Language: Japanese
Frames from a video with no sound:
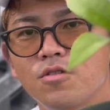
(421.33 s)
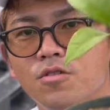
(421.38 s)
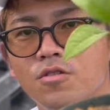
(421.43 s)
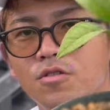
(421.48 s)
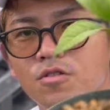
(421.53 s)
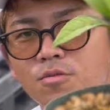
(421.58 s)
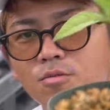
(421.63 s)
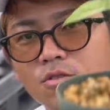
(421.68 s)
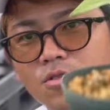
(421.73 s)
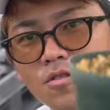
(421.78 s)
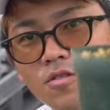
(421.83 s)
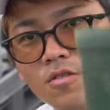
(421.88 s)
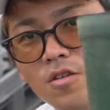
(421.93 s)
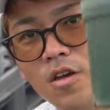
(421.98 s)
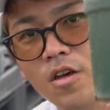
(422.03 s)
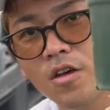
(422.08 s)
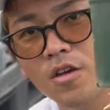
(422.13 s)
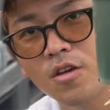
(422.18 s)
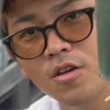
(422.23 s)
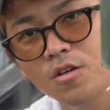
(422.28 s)
クフルーツもです
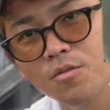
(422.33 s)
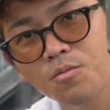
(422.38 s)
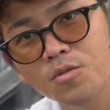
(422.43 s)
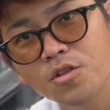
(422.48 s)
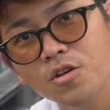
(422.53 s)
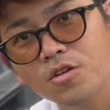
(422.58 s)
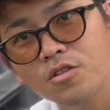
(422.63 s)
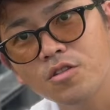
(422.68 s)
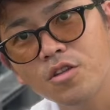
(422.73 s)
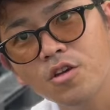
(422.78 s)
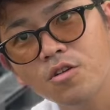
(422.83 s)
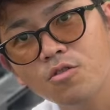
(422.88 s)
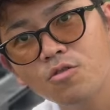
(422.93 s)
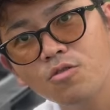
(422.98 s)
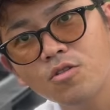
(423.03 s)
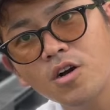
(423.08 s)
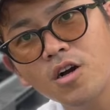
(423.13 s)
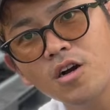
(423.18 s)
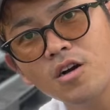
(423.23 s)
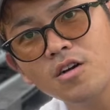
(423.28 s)
ね、まあ、なんか根っ
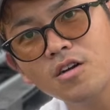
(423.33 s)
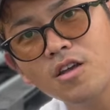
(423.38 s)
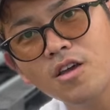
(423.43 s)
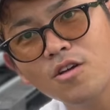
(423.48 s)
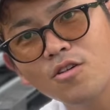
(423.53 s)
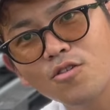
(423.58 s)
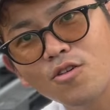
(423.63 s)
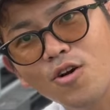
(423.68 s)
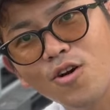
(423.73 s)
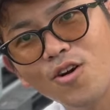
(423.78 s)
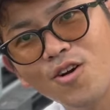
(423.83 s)
こが結構